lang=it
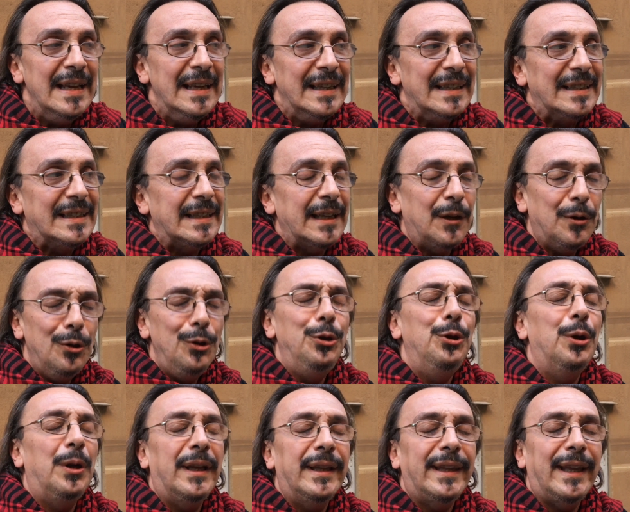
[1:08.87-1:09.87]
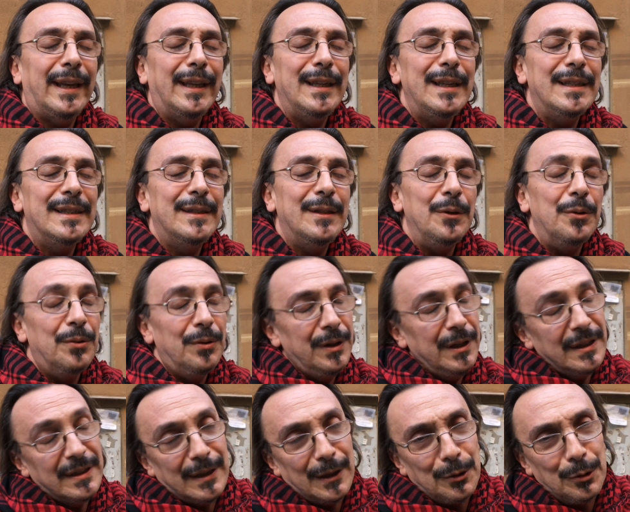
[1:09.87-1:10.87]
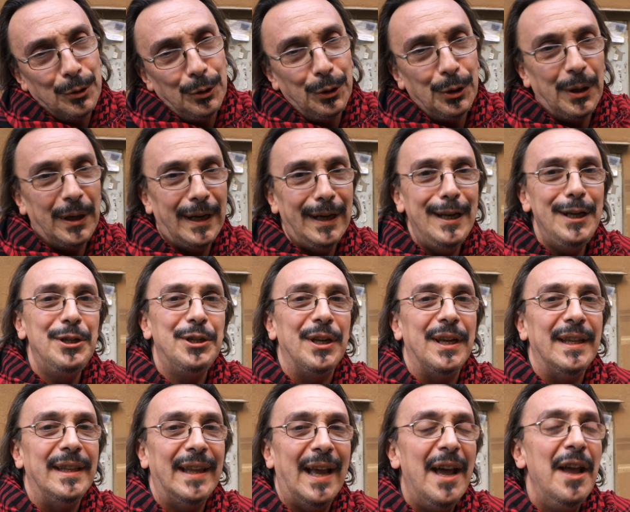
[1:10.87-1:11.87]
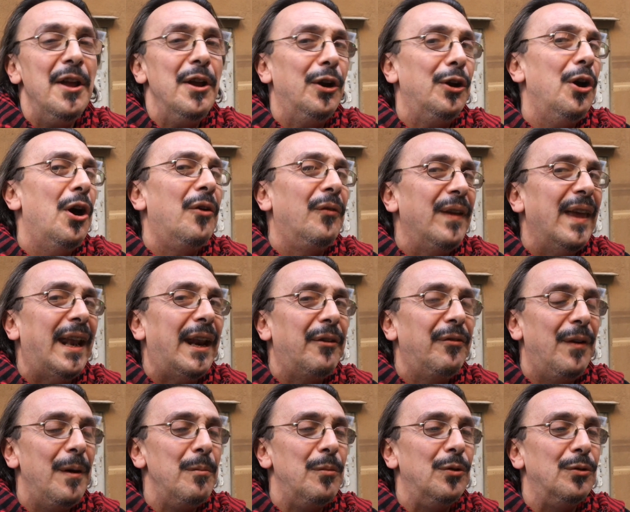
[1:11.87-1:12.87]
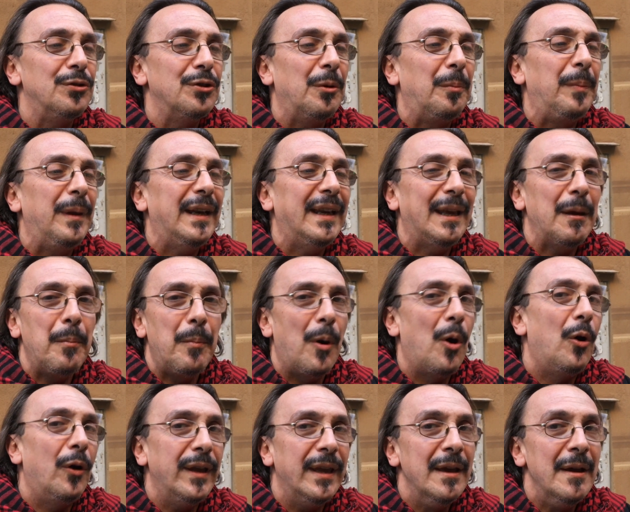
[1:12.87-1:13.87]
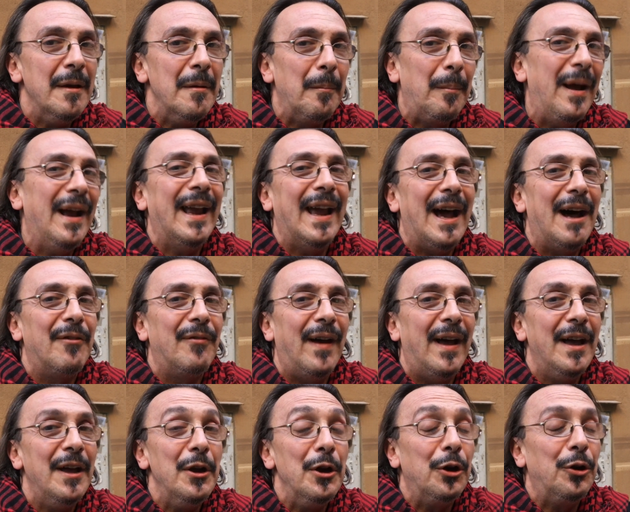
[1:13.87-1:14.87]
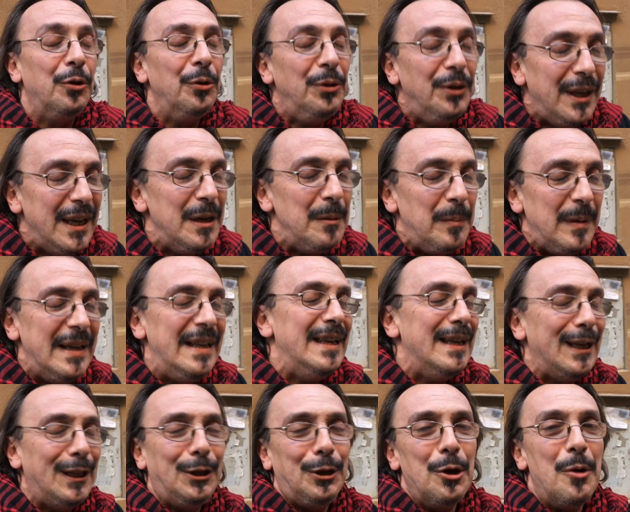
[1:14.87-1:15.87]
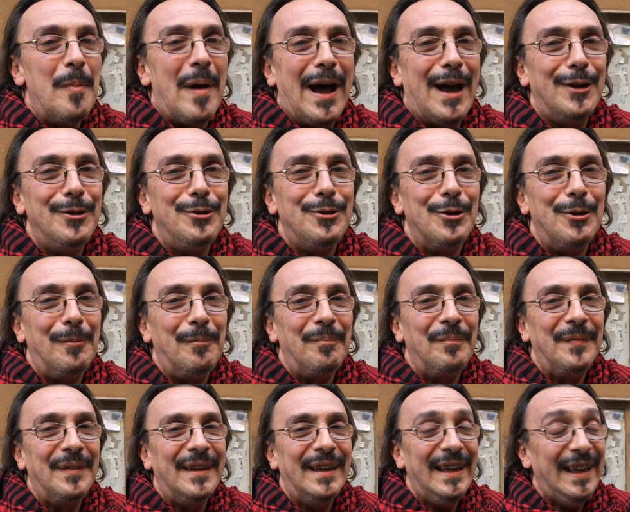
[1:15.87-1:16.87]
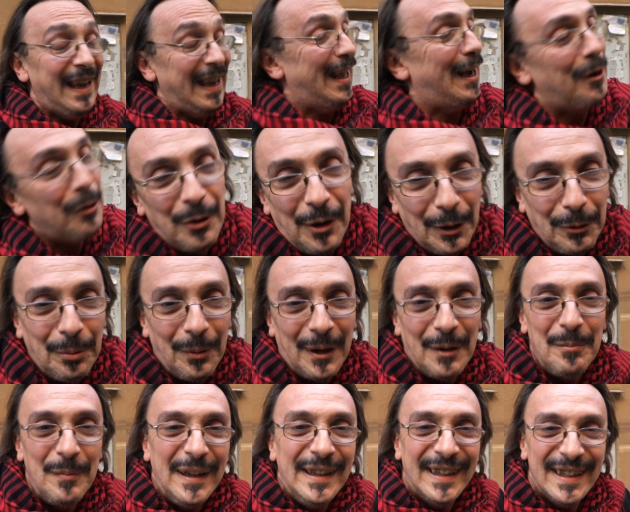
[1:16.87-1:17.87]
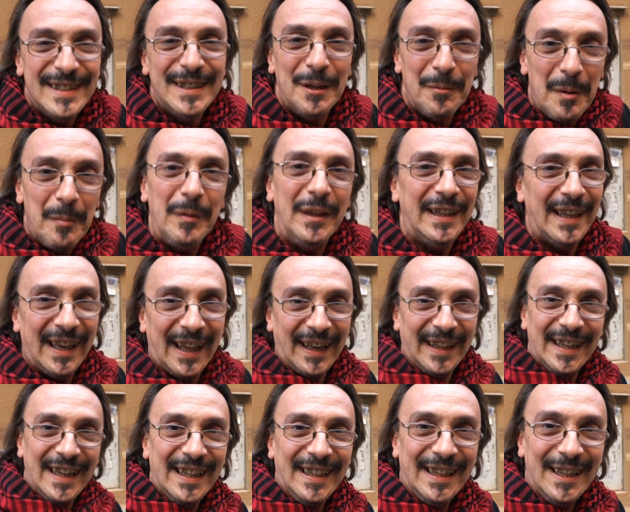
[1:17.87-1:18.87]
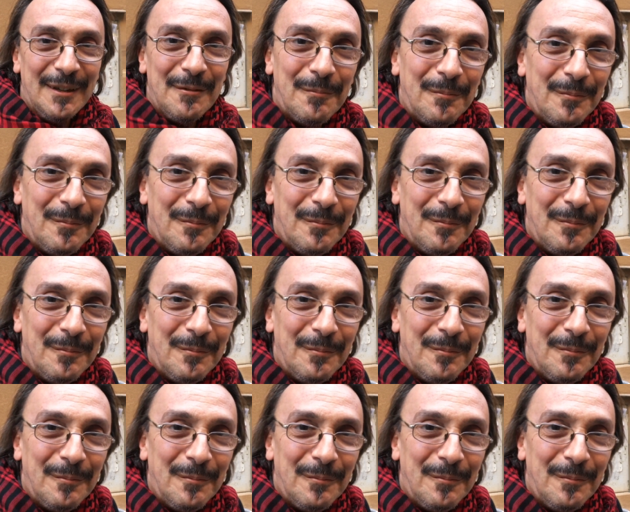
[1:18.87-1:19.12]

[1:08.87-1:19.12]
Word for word: Secondo la tradizione, secondo la leggenda, Govi era famoso perché poi pagava con dei biglietti omaggio che erano naturalmente estremamente graditi